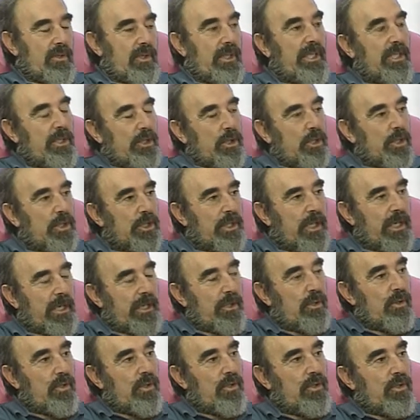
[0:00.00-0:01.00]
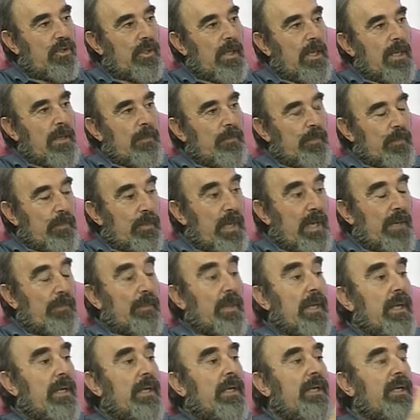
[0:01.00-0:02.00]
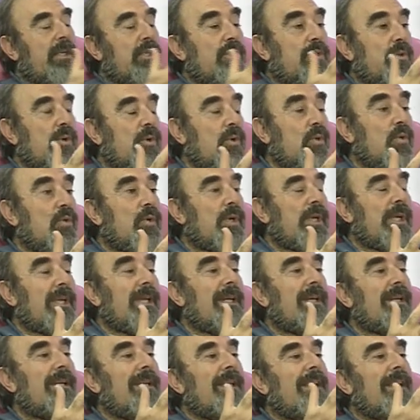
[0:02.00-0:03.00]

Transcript: estos territorios. Bien, esto ocurre que,